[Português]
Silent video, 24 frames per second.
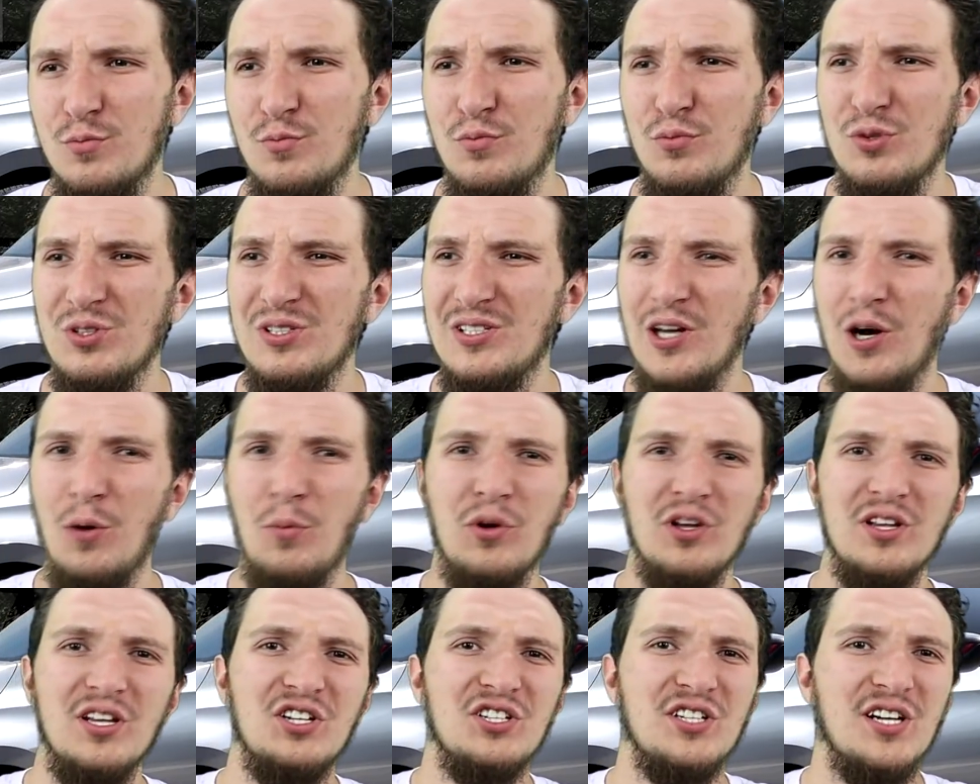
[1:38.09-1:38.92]
O policial
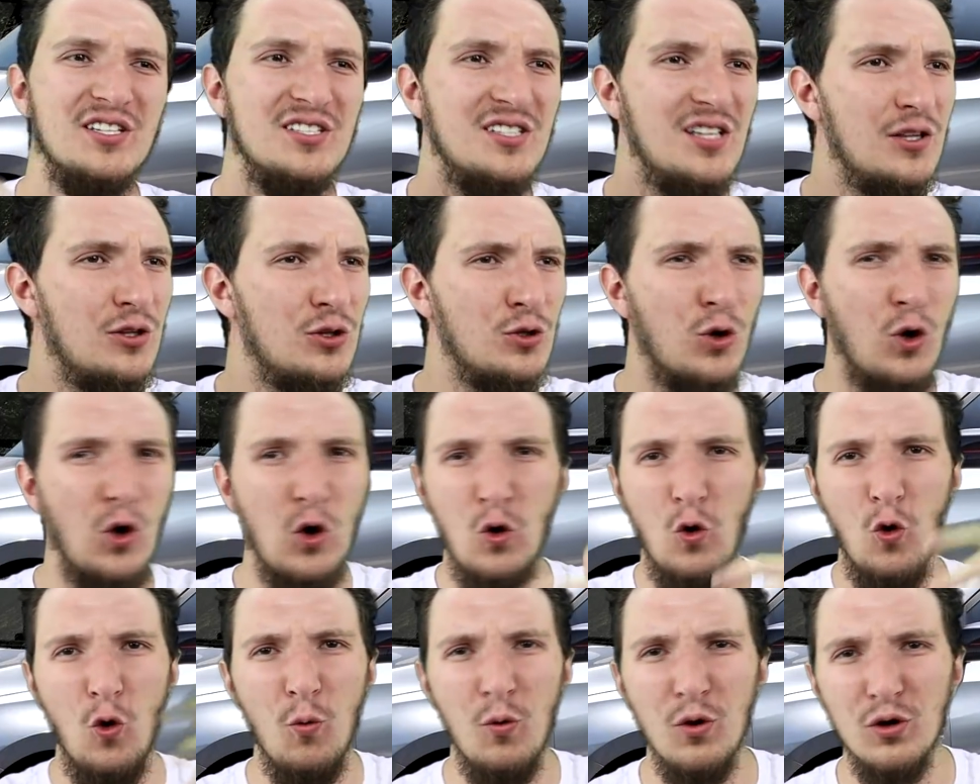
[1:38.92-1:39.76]
pode achar que você
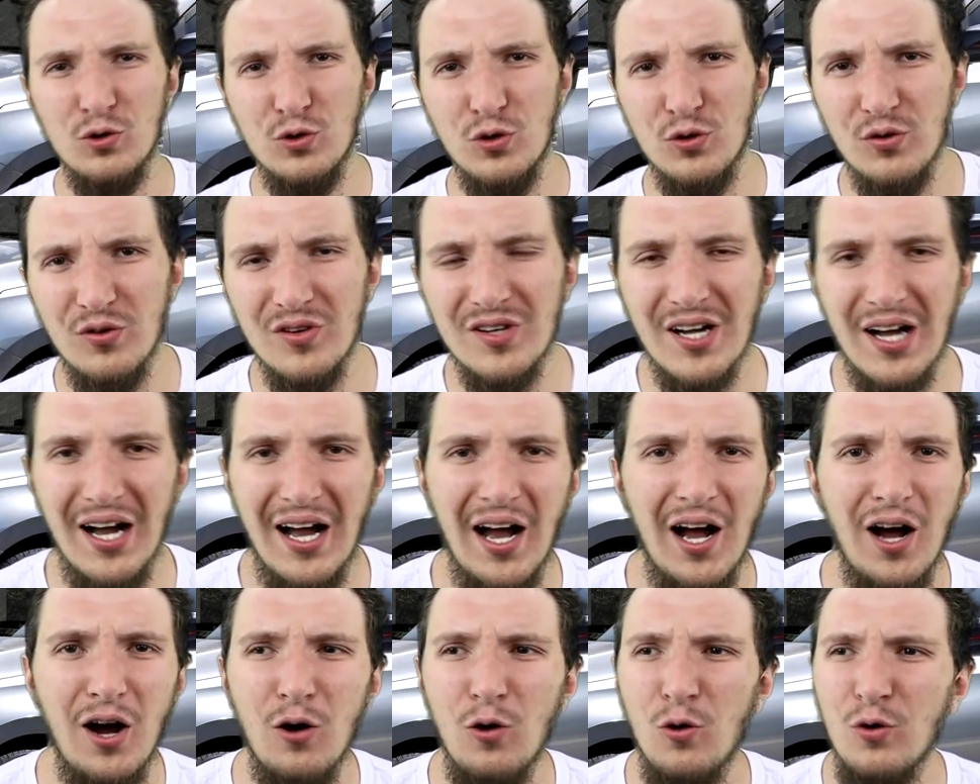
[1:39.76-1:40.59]
trocou o motor do
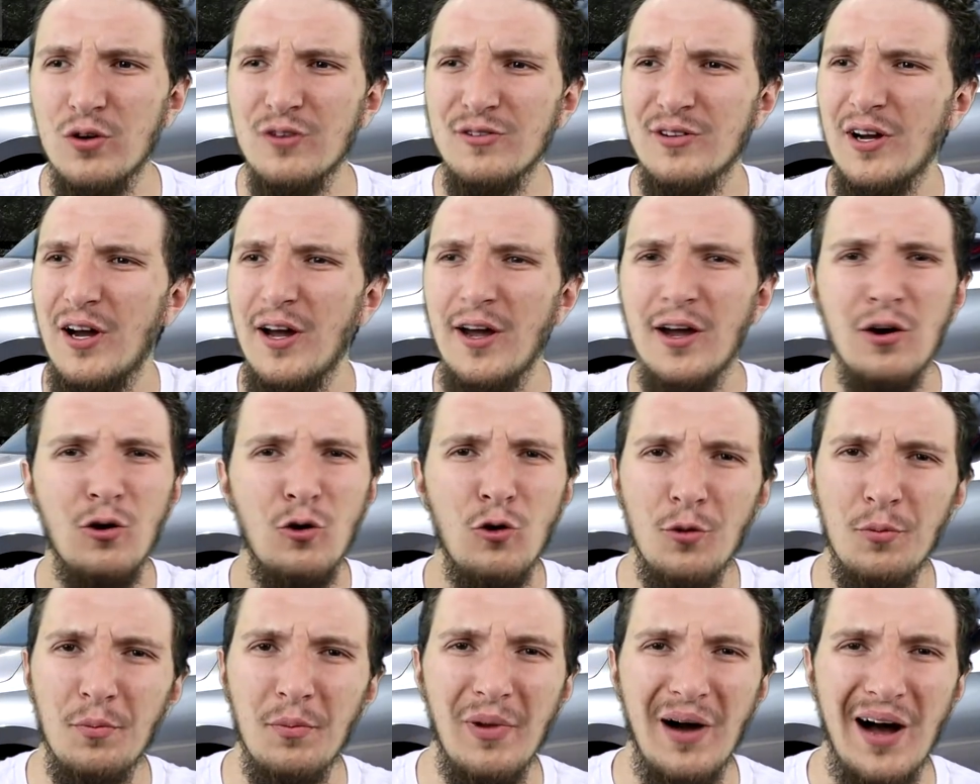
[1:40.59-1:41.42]
carro ou que o carro é
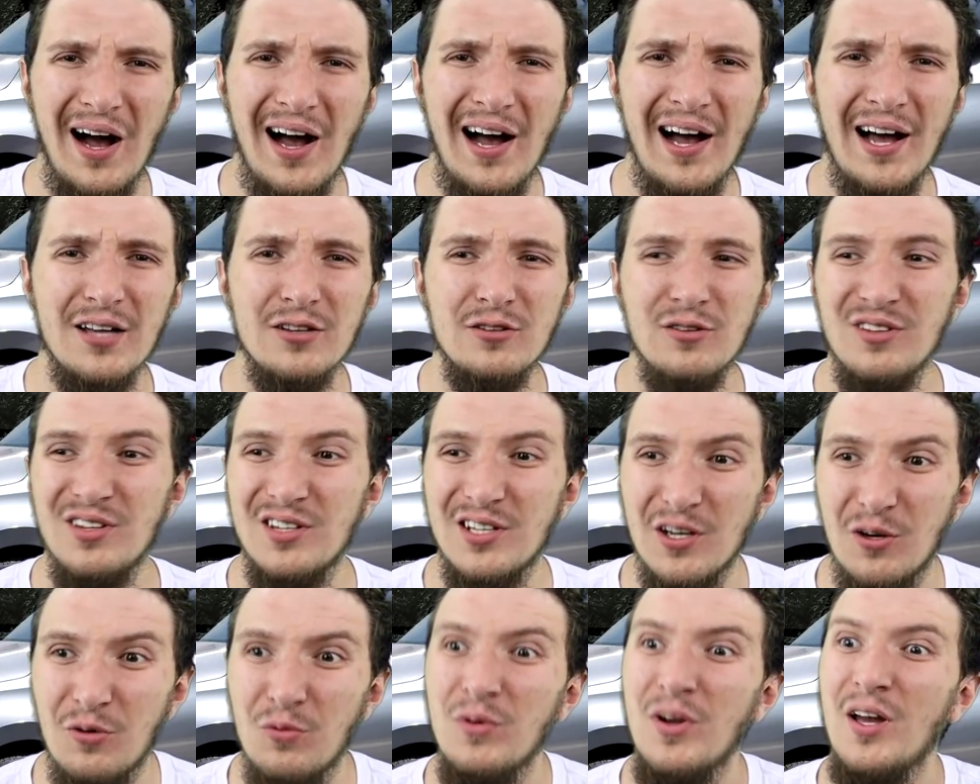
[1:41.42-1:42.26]
roubado.
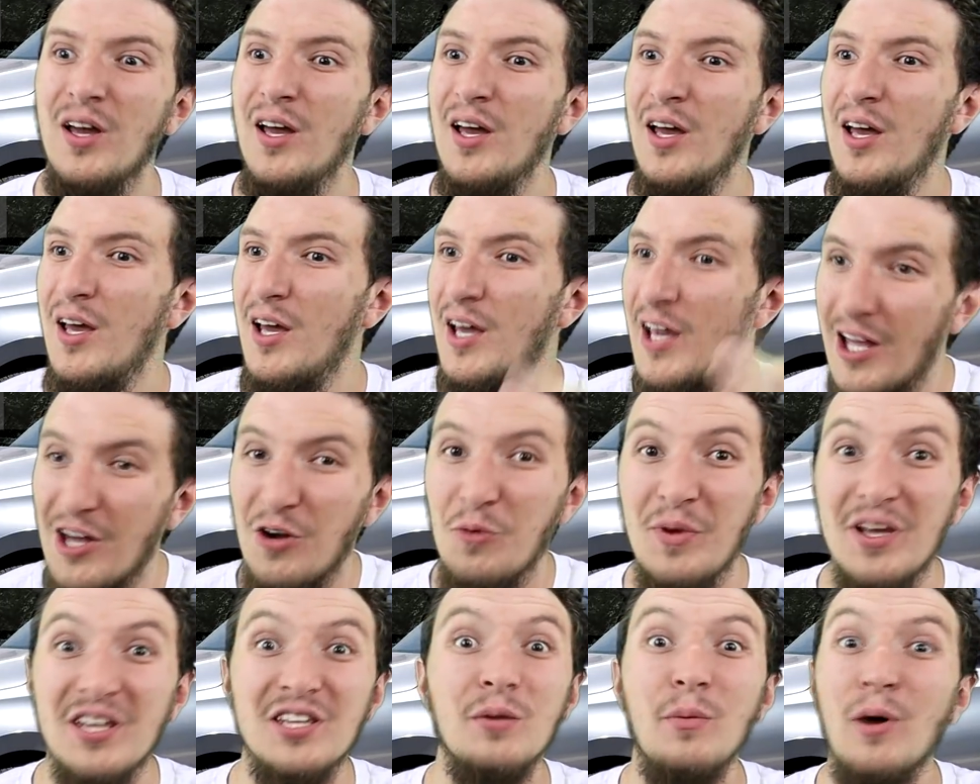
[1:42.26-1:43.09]
Então,
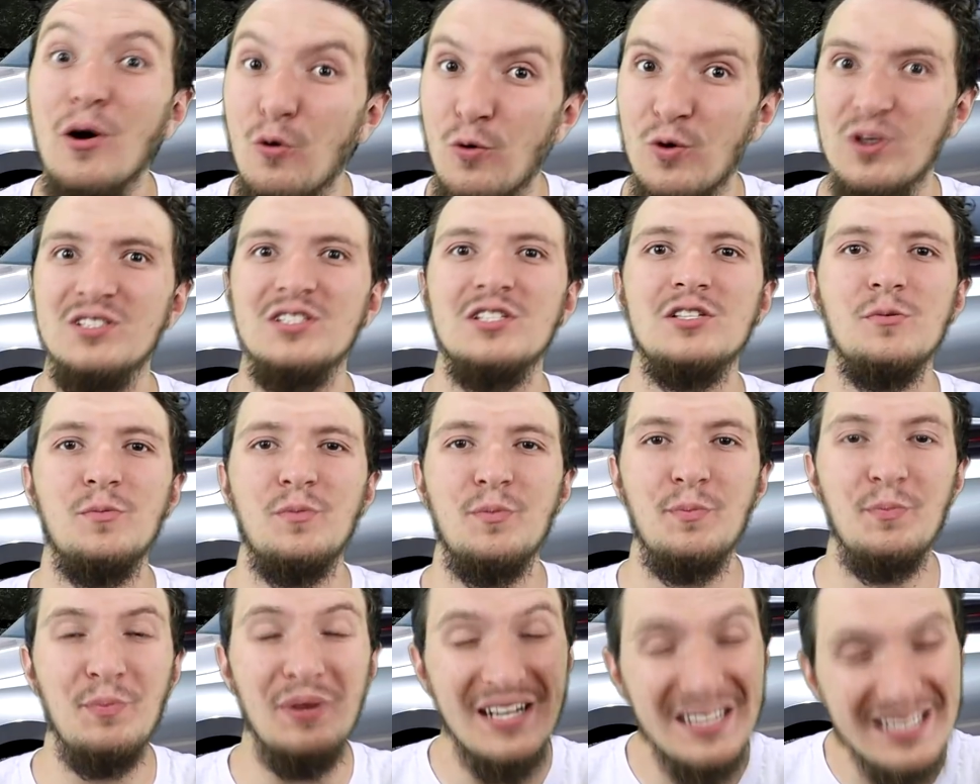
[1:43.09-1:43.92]
realmente é uma coisa que
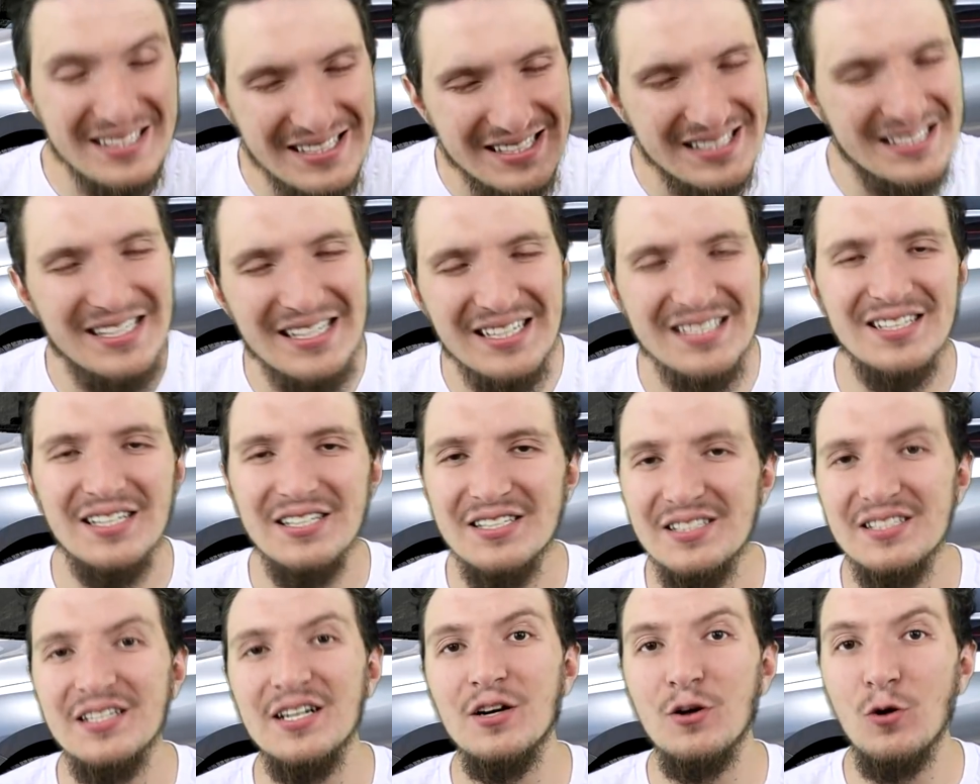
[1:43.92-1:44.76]
precisa
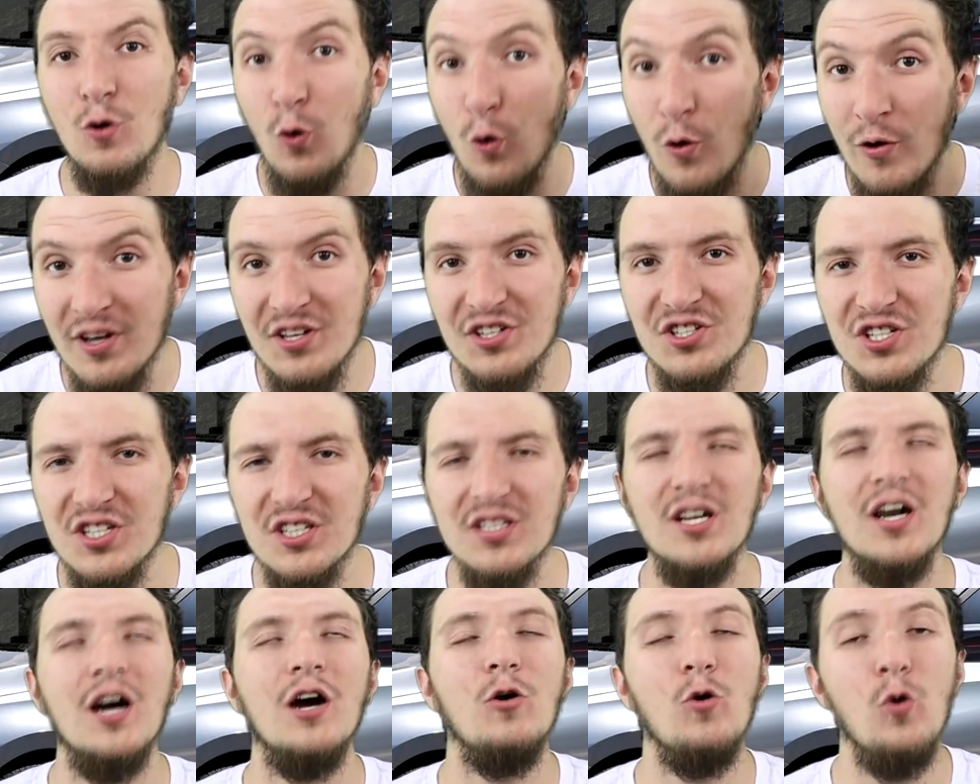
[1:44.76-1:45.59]
ser
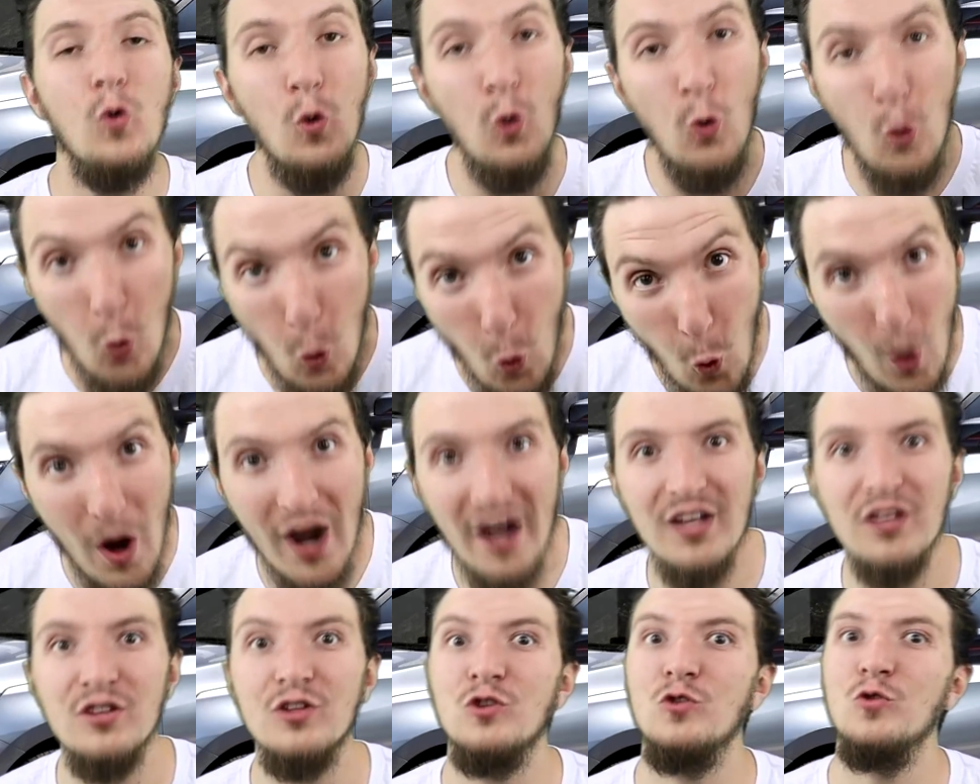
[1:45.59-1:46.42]
corrigida o
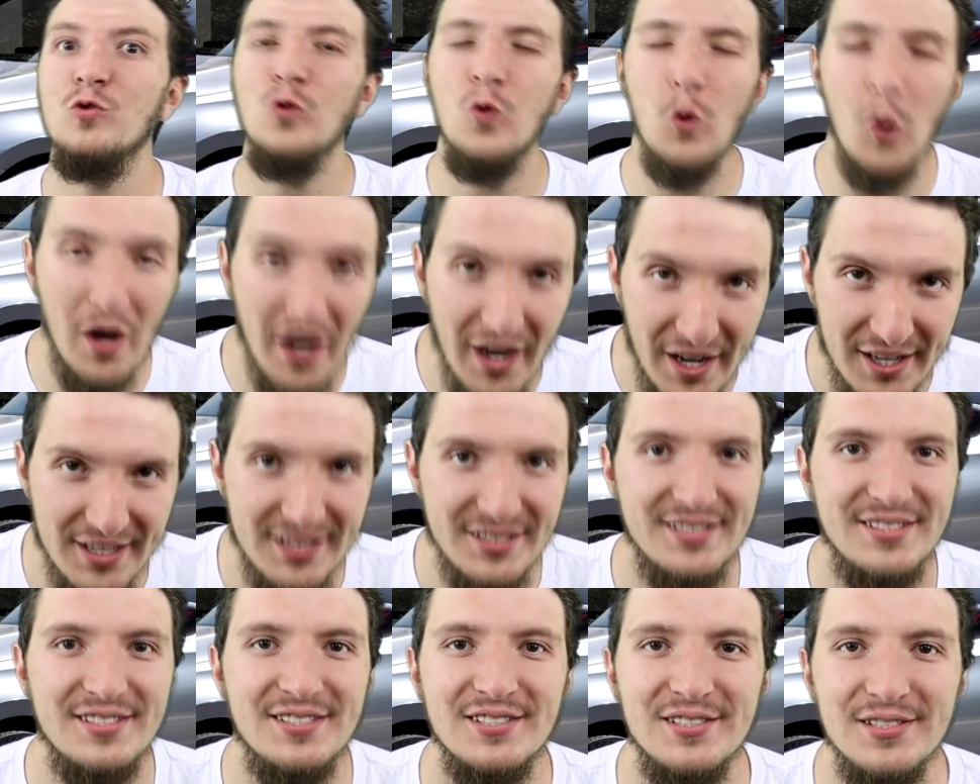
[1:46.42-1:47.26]
quanto
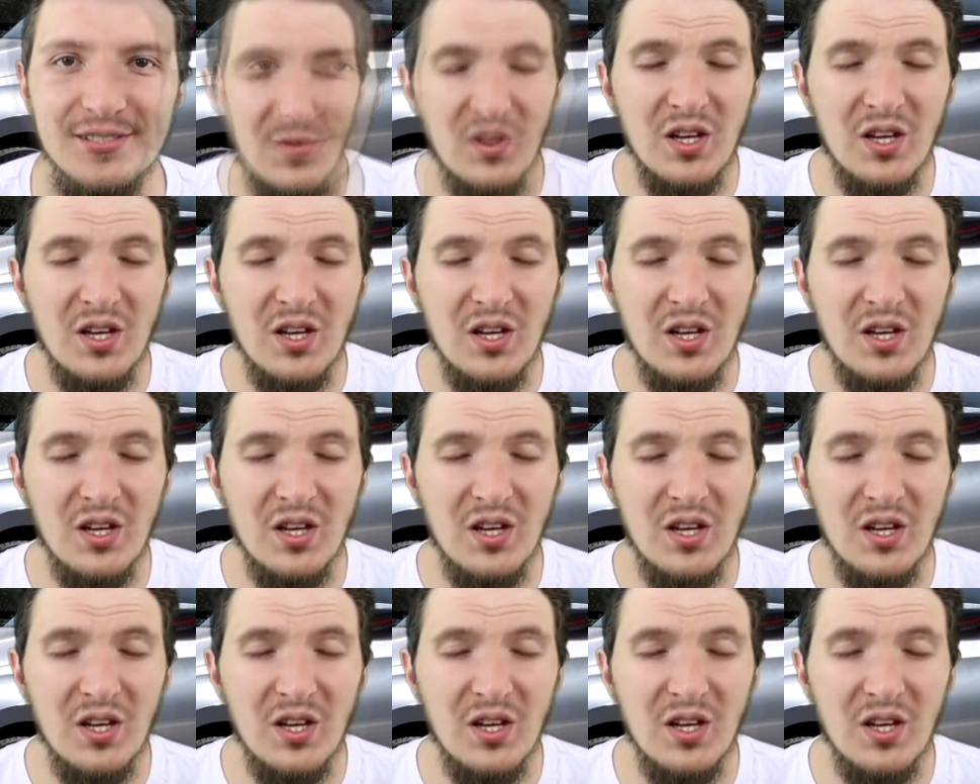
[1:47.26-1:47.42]
antes.